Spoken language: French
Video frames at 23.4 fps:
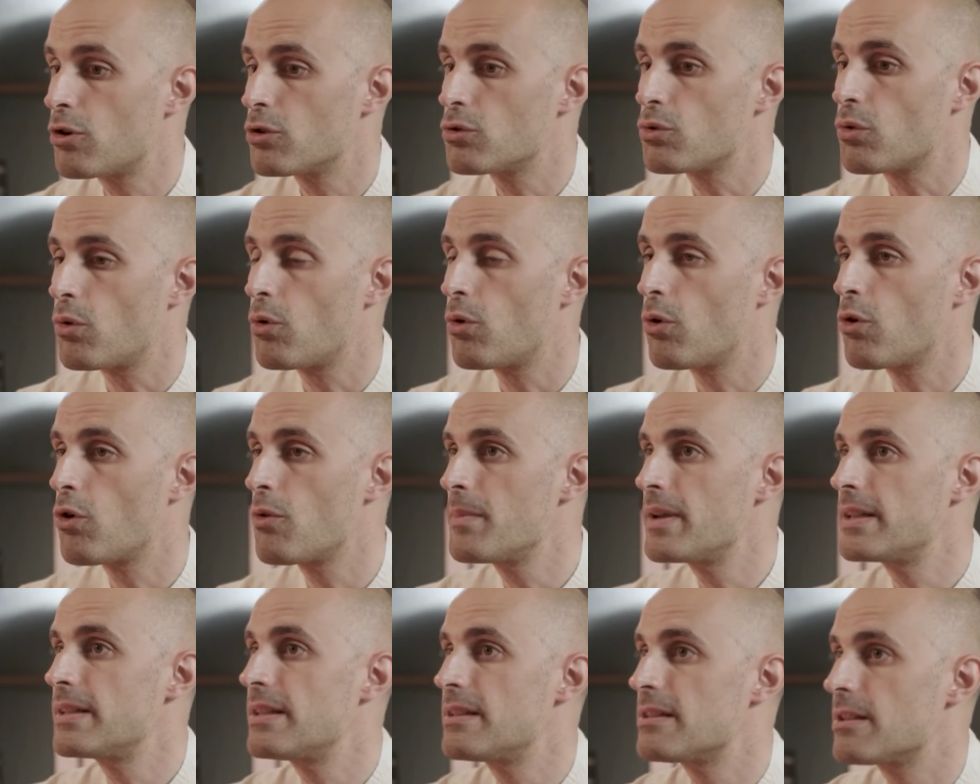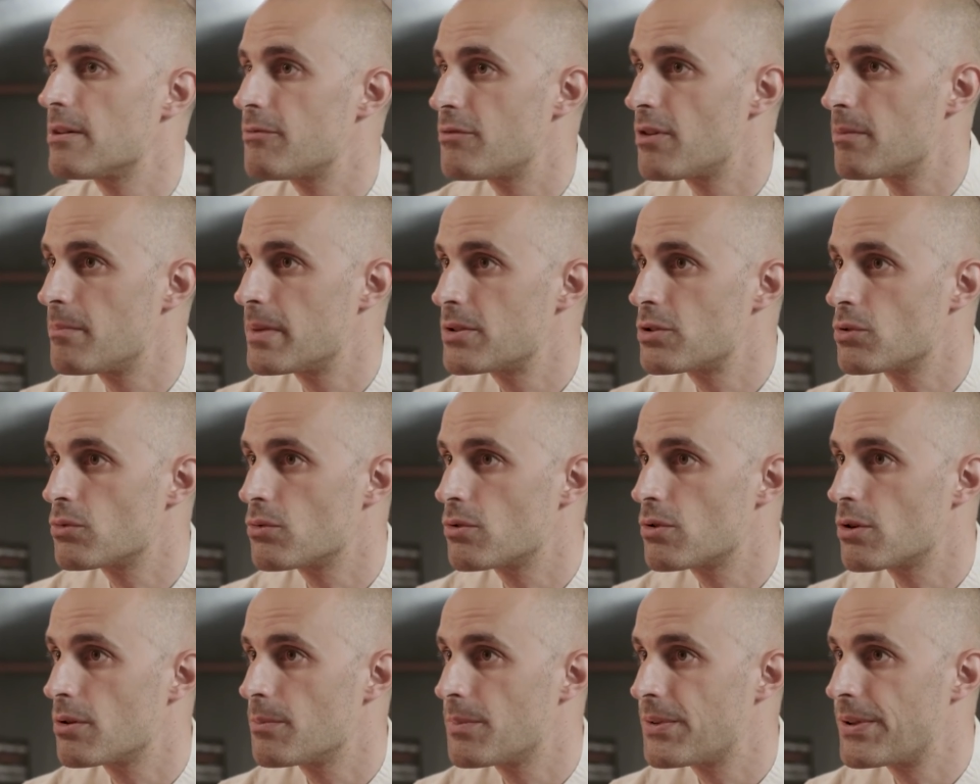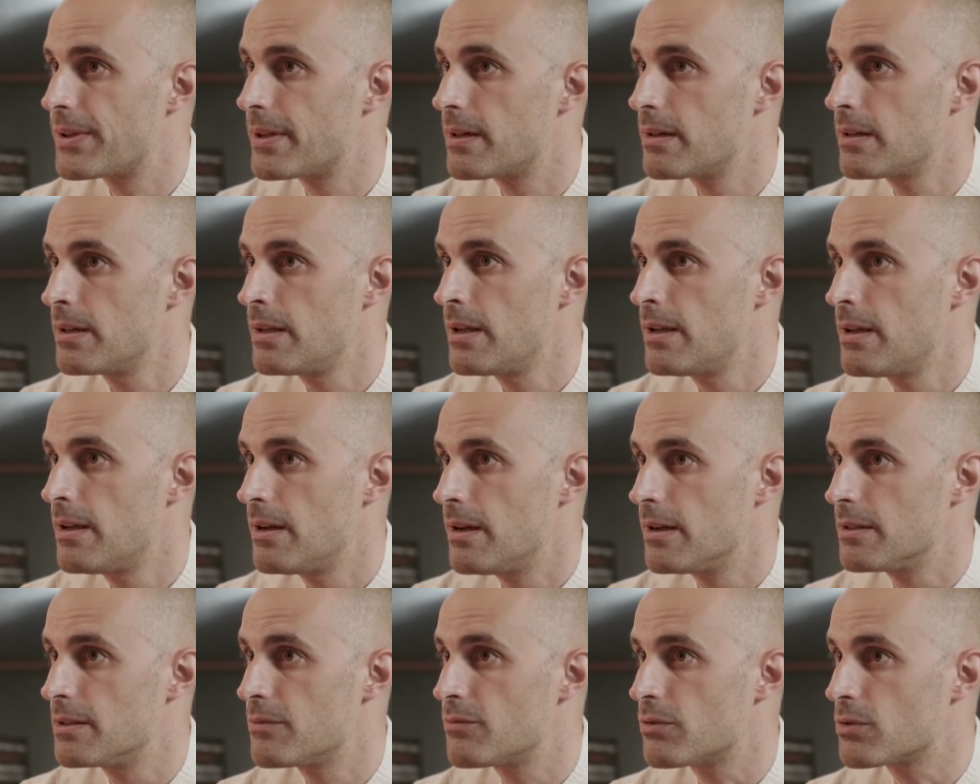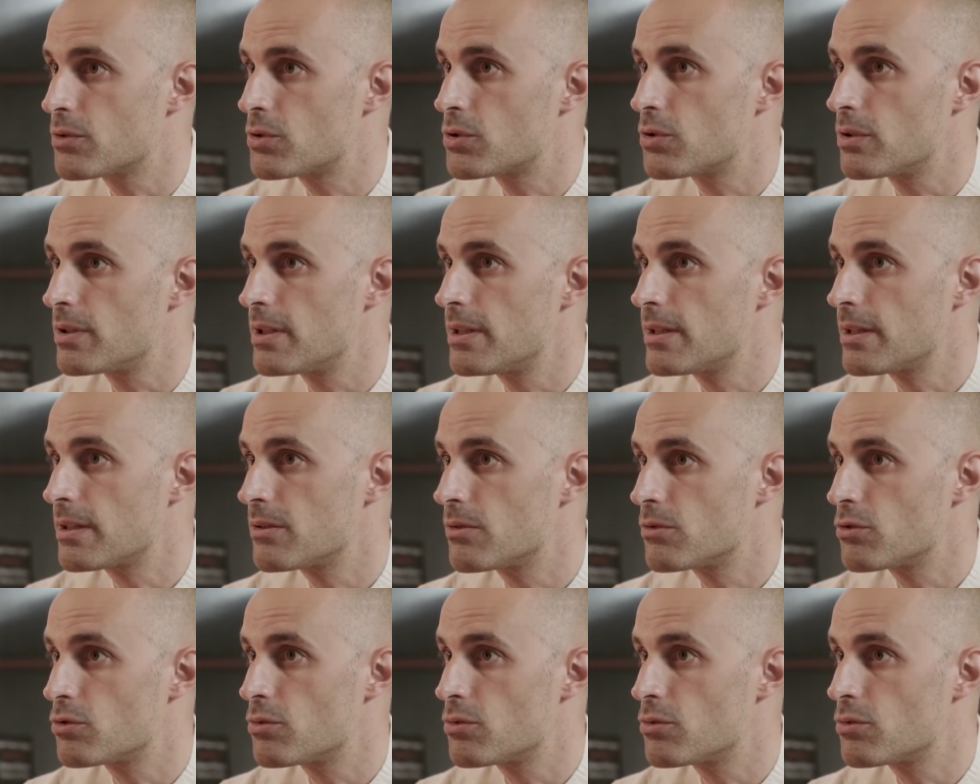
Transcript: Quand on remet des informations comme ça à des fonctionnaires,